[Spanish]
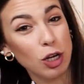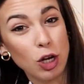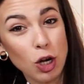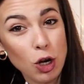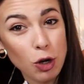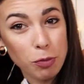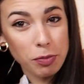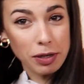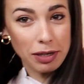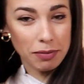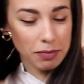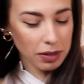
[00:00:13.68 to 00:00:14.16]

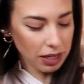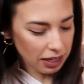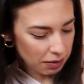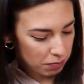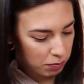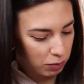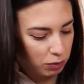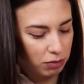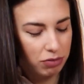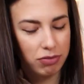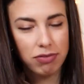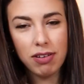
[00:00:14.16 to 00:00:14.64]
Lo ¡Ay,
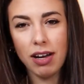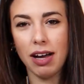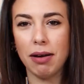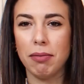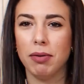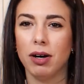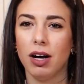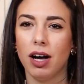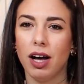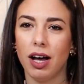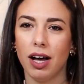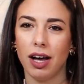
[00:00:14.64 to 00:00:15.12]
por
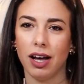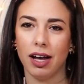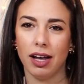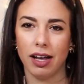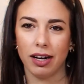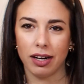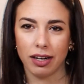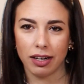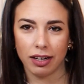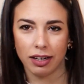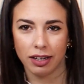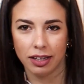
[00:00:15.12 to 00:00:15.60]

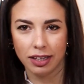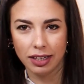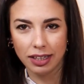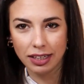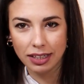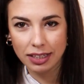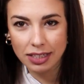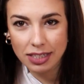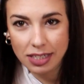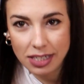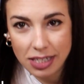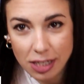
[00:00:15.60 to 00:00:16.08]
favor!
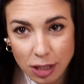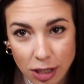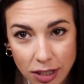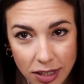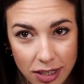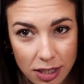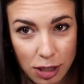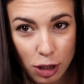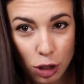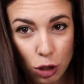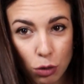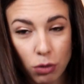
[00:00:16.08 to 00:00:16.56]
Es que estoy
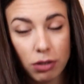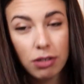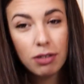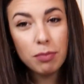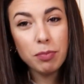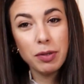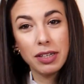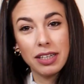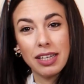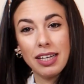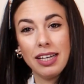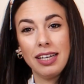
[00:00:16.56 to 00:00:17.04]
en el
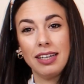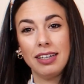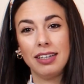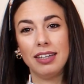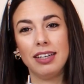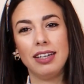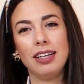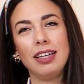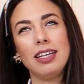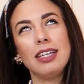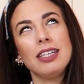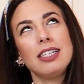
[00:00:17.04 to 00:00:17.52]
suelo porque
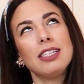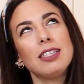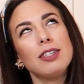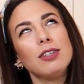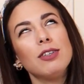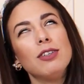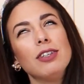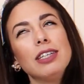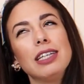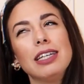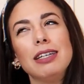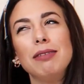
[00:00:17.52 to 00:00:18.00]

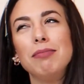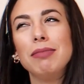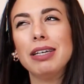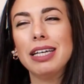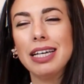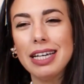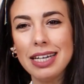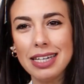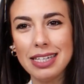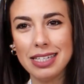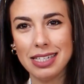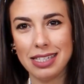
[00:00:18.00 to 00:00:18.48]
estoy en mi
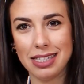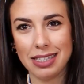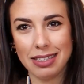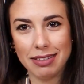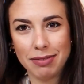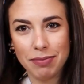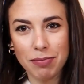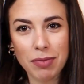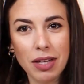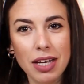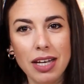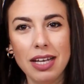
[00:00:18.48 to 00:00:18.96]
casa.
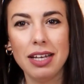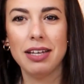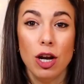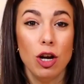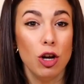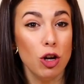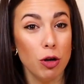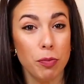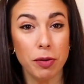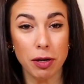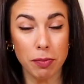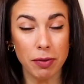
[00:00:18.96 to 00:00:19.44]

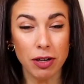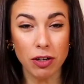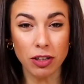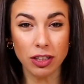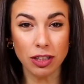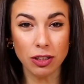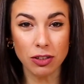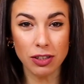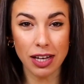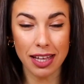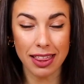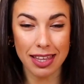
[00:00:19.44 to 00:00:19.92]
Lo primero
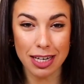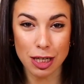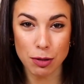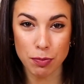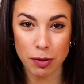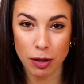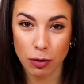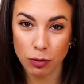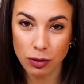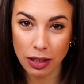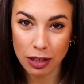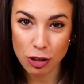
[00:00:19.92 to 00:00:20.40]
que tengo que hacer es
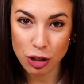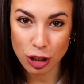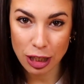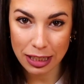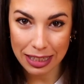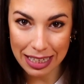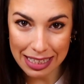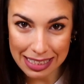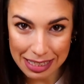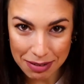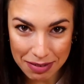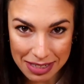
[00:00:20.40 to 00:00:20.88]
preguntaros
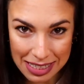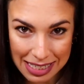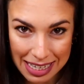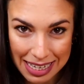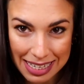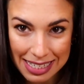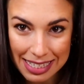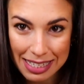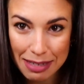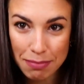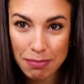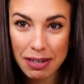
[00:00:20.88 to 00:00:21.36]
qué tal lleváis
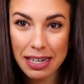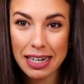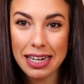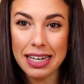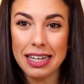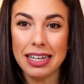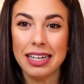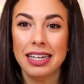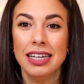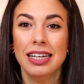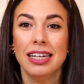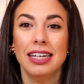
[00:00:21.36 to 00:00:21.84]
la semana.